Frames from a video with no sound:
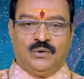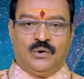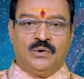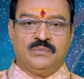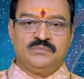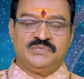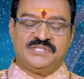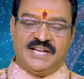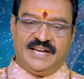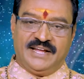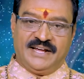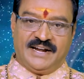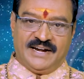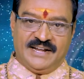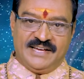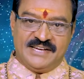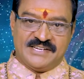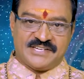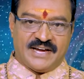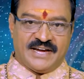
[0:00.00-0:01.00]
ఓం శ్రీ
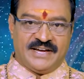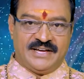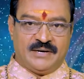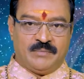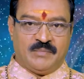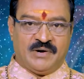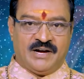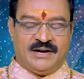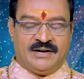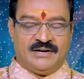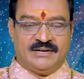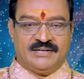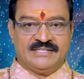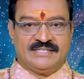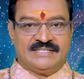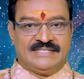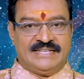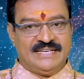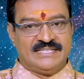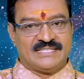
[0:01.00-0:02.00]
గణేశాయ నమ
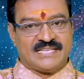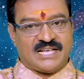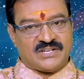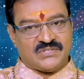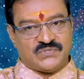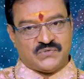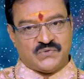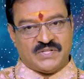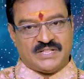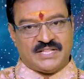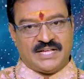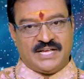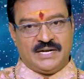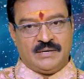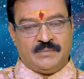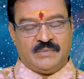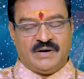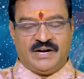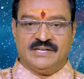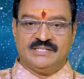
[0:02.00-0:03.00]
శ్రీ సరస్వతి
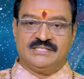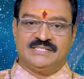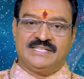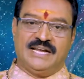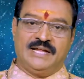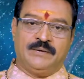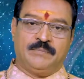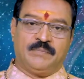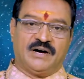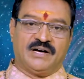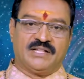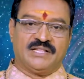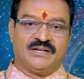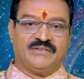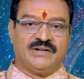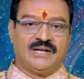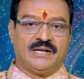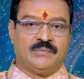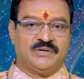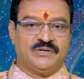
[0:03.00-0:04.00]
నమ శ్రీ
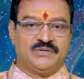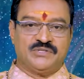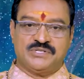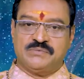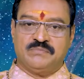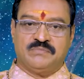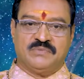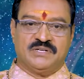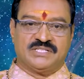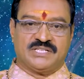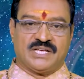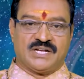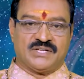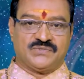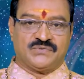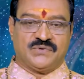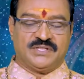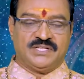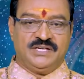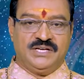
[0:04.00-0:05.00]
పాదవల్లభ నృసింహ
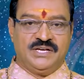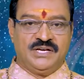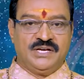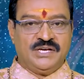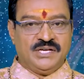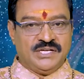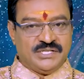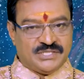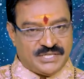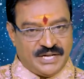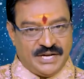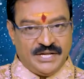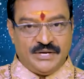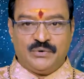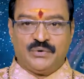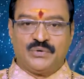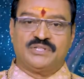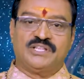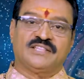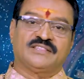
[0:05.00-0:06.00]
సరస్వతి శ్రీ
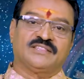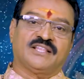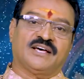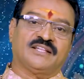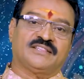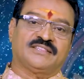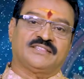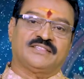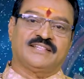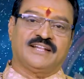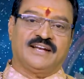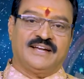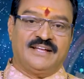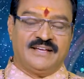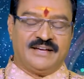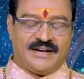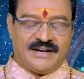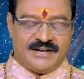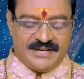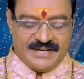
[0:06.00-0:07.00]
గురు
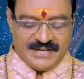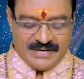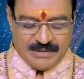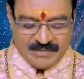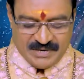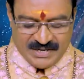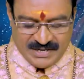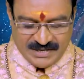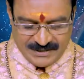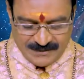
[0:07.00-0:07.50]
దత్తాత్రేయాయ నమ